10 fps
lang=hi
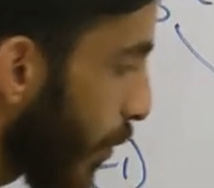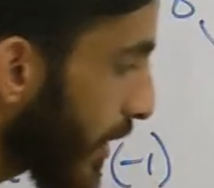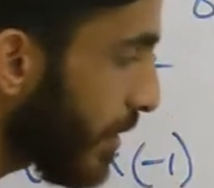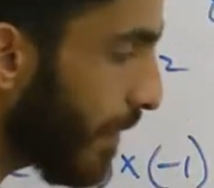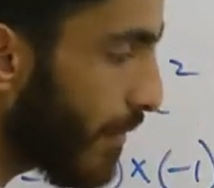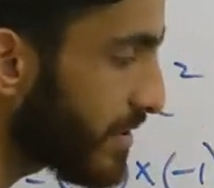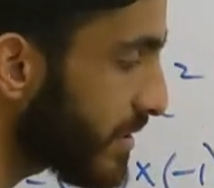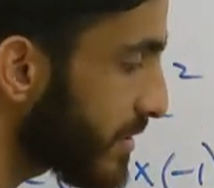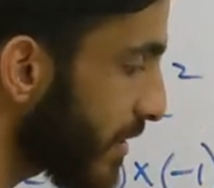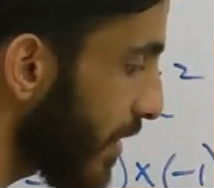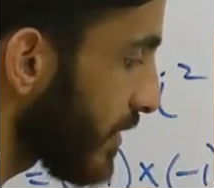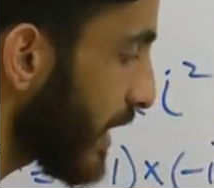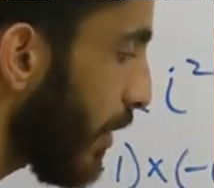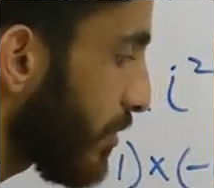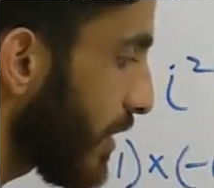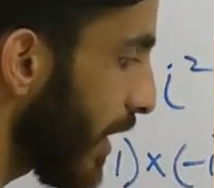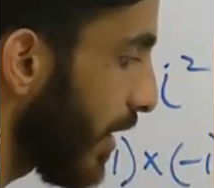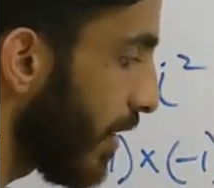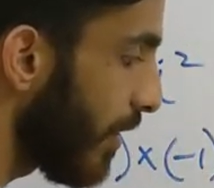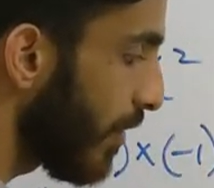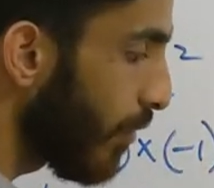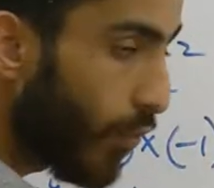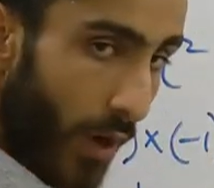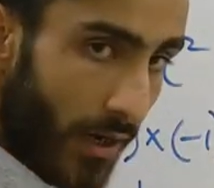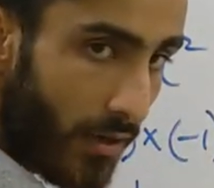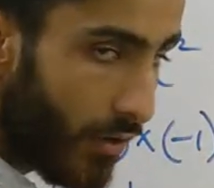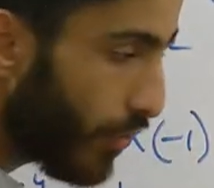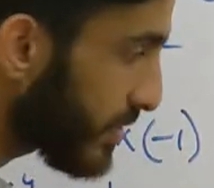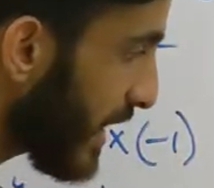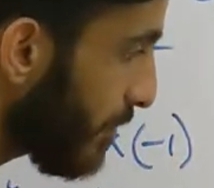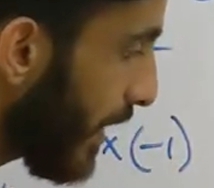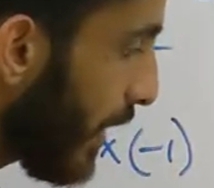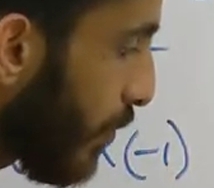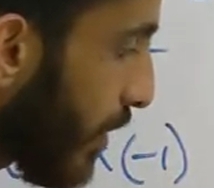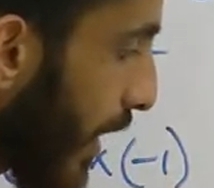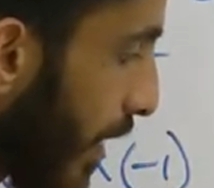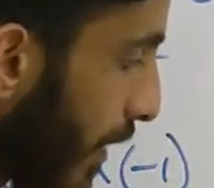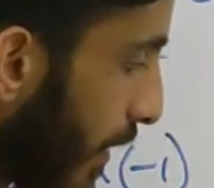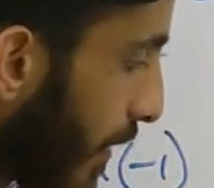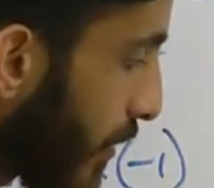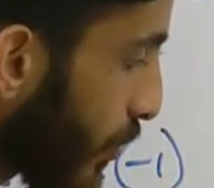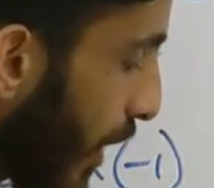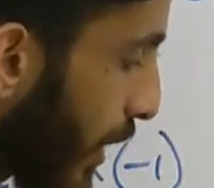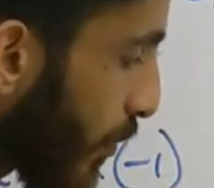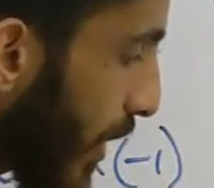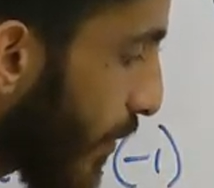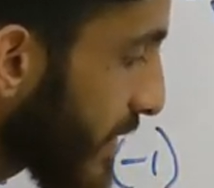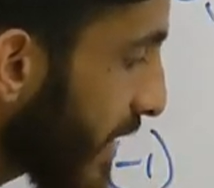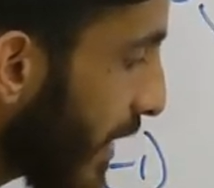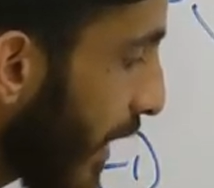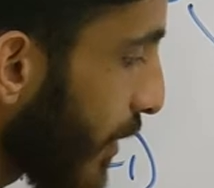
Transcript: 1 की पावर 6 क्या होती है 1 और साथ में आयोटा तो आयोटा वन जार